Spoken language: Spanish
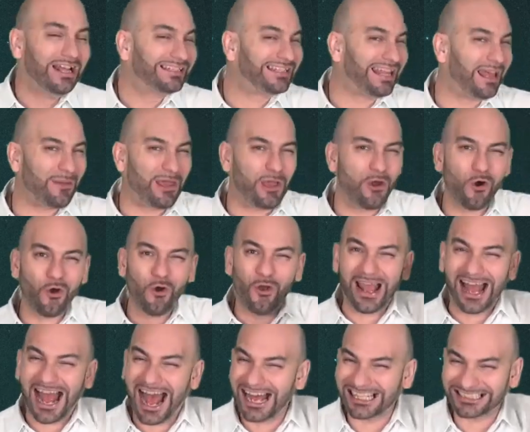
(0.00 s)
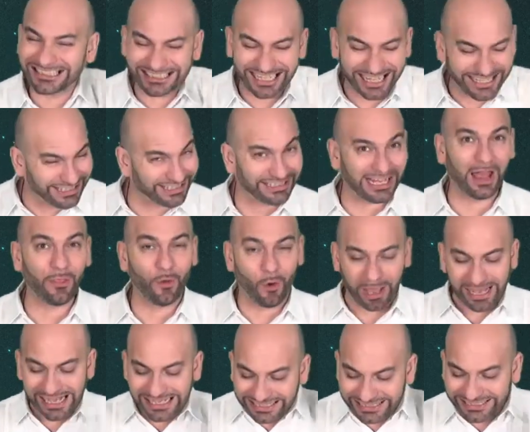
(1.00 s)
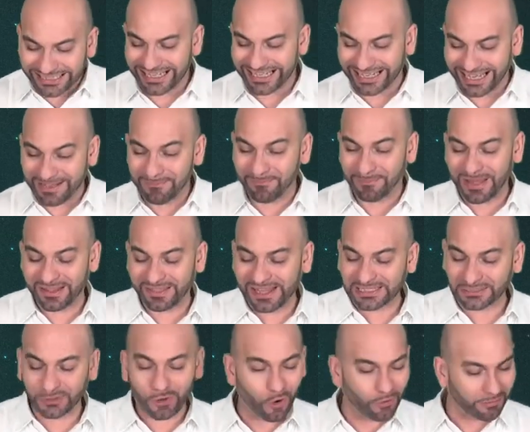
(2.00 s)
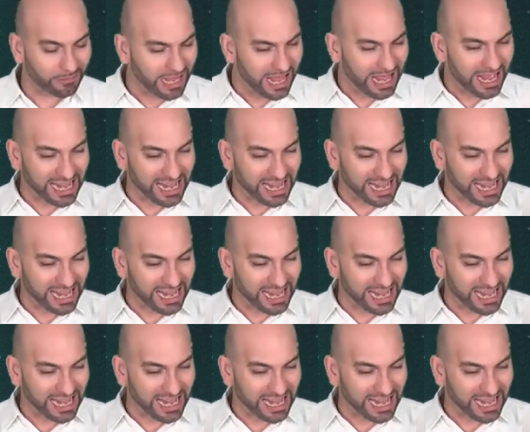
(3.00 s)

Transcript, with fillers: te veo asentado, ahí sí que empiezas con